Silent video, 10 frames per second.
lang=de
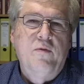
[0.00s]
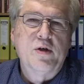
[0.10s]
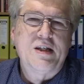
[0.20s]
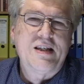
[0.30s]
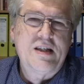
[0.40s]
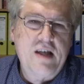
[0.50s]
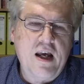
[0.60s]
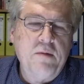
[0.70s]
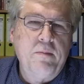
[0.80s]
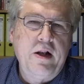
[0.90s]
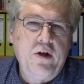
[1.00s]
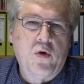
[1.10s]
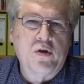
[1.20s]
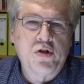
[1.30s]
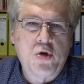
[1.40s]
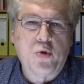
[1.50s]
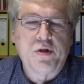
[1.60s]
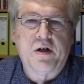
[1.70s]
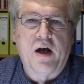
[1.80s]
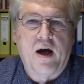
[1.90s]
wo es 10 Millionen
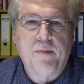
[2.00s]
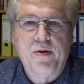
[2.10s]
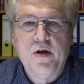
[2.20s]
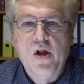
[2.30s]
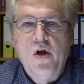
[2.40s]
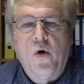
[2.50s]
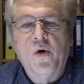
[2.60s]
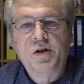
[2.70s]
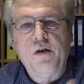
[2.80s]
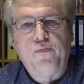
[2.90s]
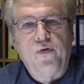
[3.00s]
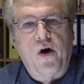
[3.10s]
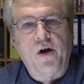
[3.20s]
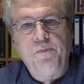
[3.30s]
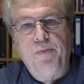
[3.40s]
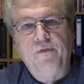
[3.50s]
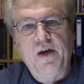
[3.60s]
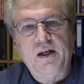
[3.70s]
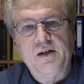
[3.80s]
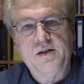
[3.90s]
Tote gab und die Front
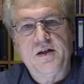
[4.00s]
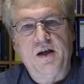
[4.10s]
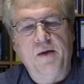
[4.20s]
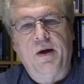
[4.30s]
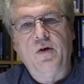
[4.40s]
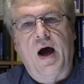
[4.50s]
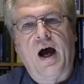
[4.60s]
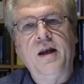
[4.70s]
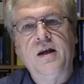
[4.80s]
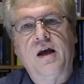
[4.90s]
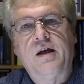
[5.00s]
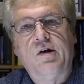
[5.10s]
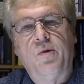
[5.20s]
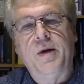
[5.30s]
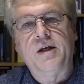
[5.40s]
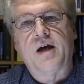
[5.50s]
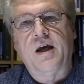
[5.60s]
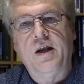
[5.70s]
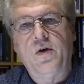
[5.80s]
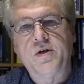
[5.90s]
bewegte sich immer nur einige Kilometer
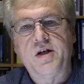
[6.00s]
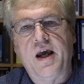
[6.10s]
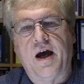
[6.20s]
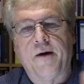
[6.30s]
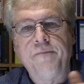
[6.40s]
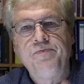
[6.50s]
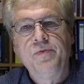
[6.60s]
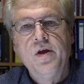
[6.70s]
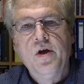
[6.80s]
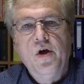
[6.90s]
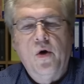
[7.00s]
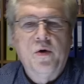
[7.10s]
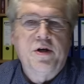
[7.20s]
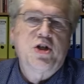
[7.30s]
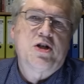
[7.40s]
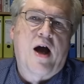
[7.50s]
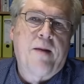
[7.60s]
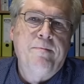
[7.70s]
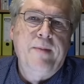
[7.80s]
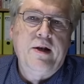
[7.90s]
hin und her und es
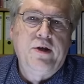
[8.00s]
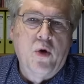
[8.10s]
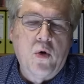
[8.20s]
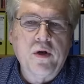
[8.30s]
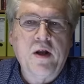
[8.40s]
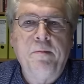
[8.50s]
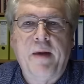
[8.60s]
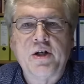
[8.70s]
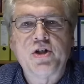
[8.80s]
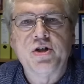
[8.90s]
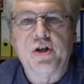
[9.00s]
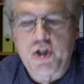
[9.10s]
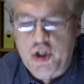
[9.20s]
starben Millionen Menschen in